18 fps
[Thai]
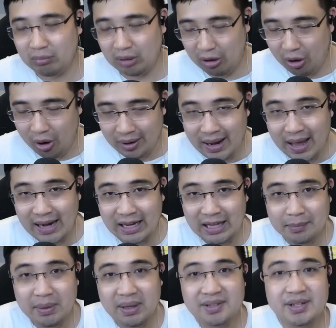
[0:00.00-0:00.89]
ก่อนหน้า
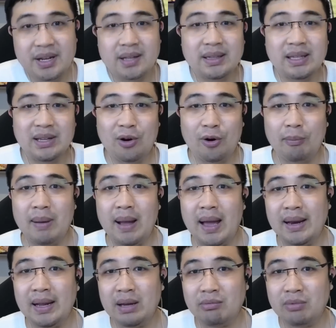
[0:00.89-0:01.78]
นี้มีสถิติออกมา
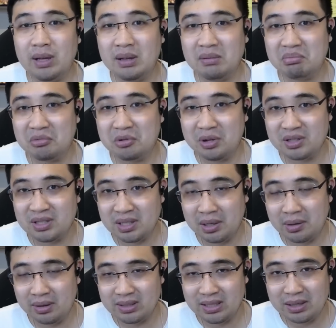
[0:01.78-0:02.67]
นะครับว่าคริสเตน
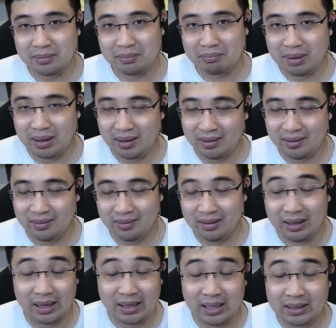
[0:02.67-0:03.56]
เอริกเซนเป็นห
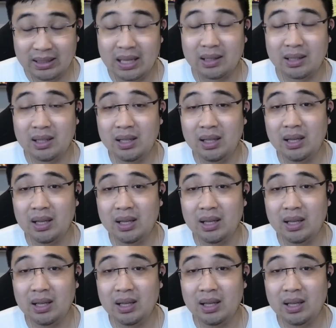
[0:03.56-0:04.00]
นึ่งในนักเตะที่